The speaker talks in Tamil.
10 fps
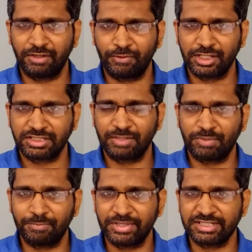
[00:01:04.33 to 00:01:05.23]
நான்
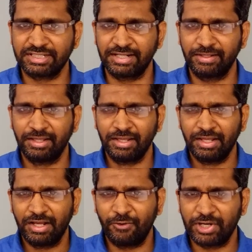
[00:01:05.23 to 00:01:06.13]
வாட்ஸ்அப்பில் பேசினேன்
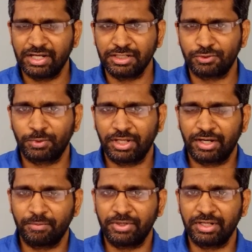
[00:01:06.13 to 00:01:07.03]
அவர் என்ன
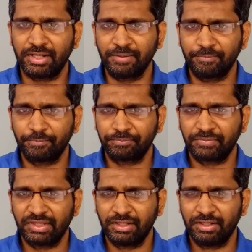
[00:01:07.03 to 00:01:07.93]
சொன்னார் அப்படின்னா
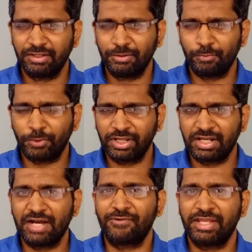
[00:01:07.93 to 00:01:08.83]
ஒரே
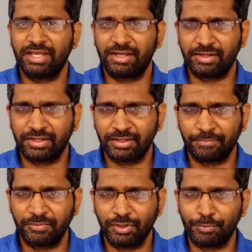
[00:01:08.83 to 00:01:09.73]
கவலையாக
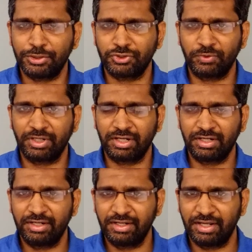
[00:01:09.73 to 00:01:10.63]
இருக்குது அப்படின்னு சொன்னார்
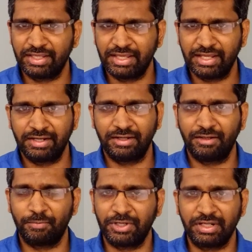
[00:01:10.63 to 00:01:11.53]
நான் ஏன்
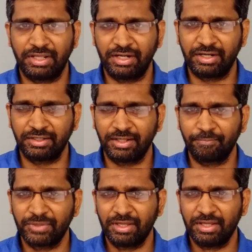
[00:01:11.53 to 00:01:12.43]
அப்படின்னு
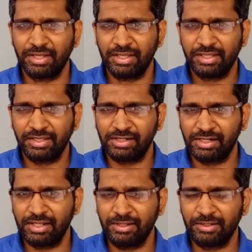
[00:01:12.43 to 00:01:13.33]
கேட்டிருந்தேன்
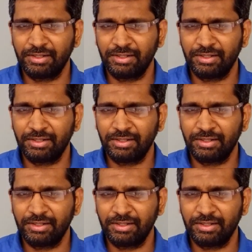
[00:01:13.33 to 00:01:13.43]
என்னால்